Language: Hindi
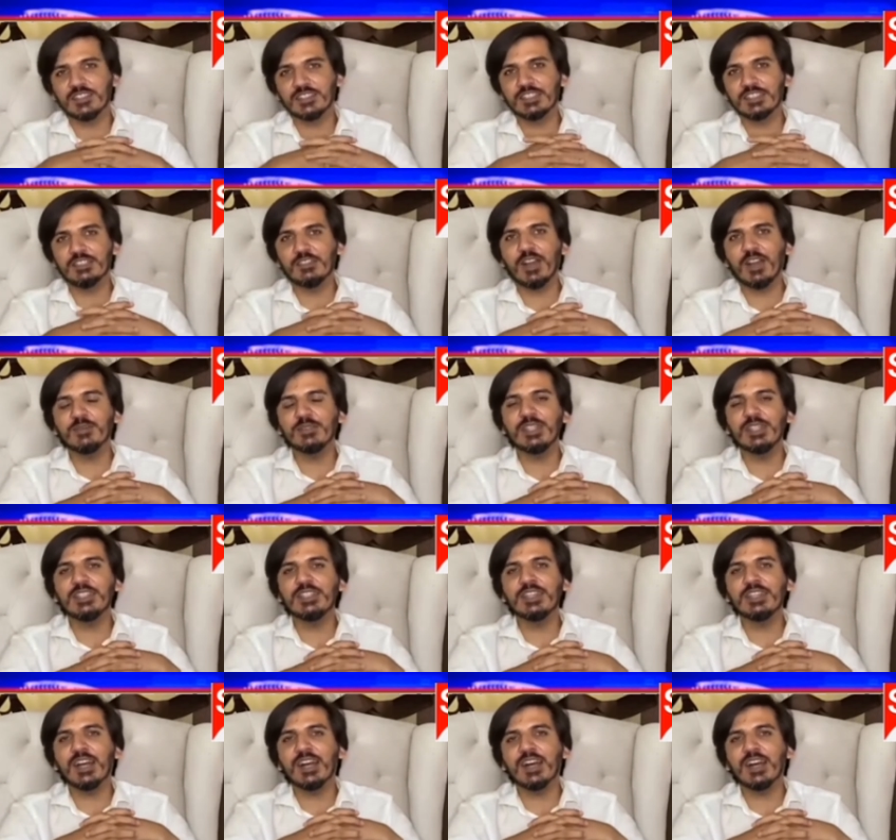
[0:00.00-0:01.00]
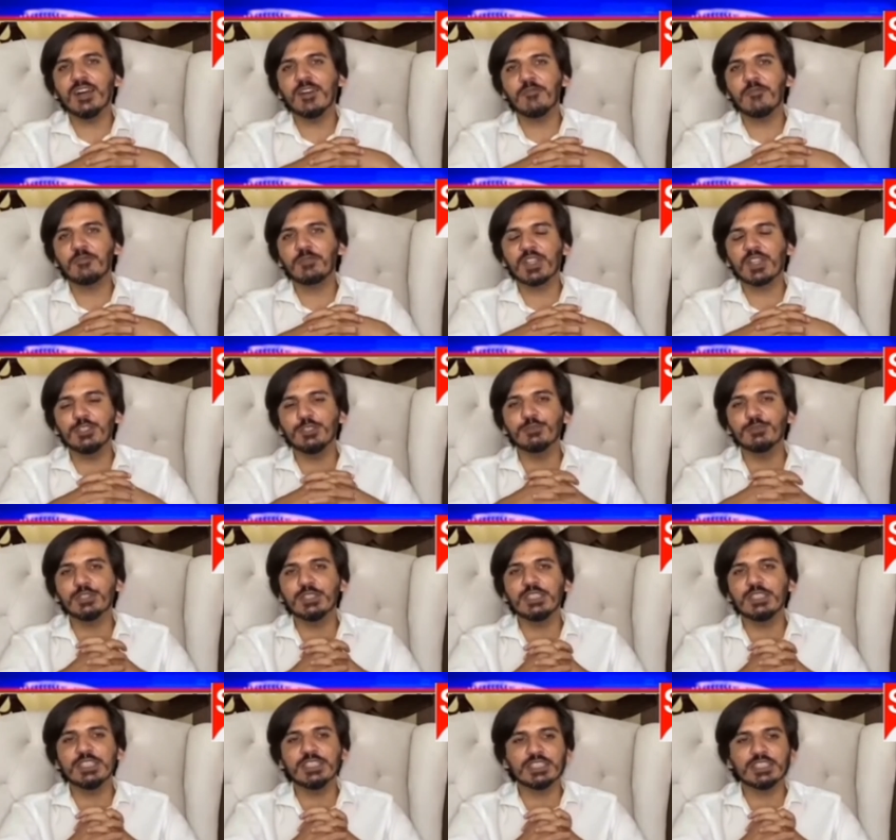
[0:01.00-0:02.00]
जवाब दे दिया क्यूम
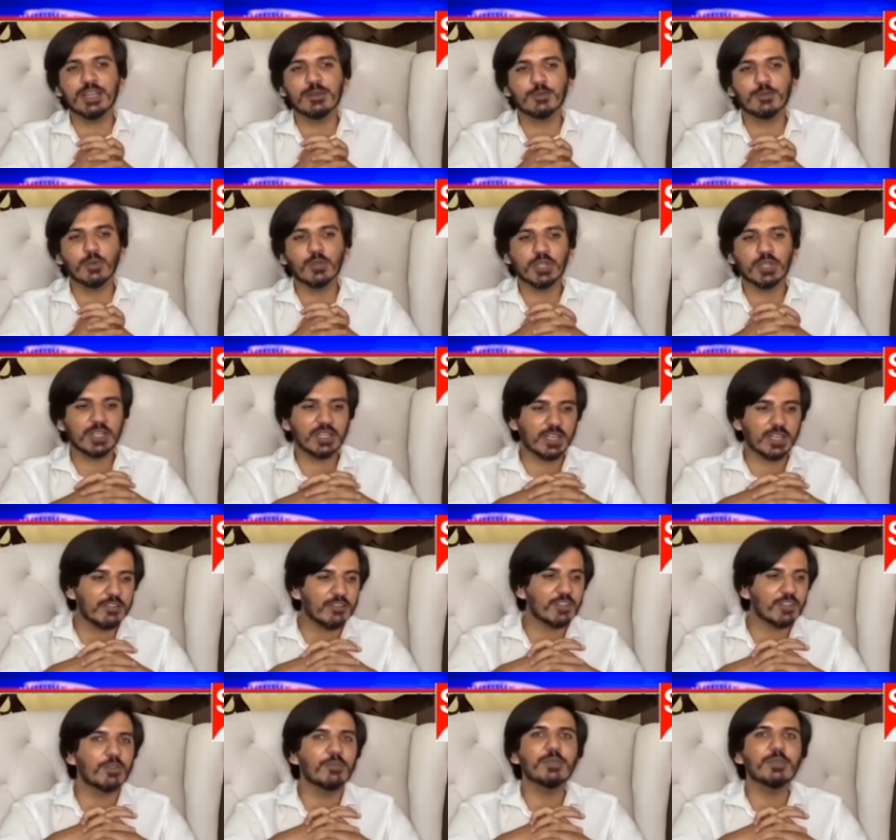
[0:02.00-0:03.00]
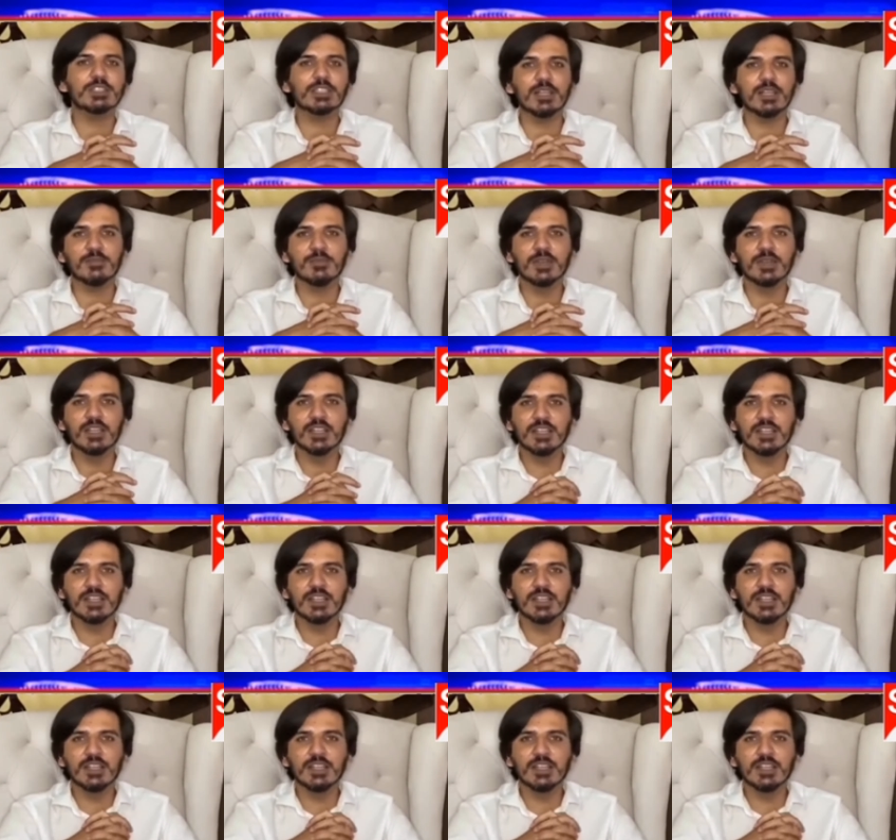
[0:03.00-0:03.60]
सदीकी साहब को कि खावर घुमन साहब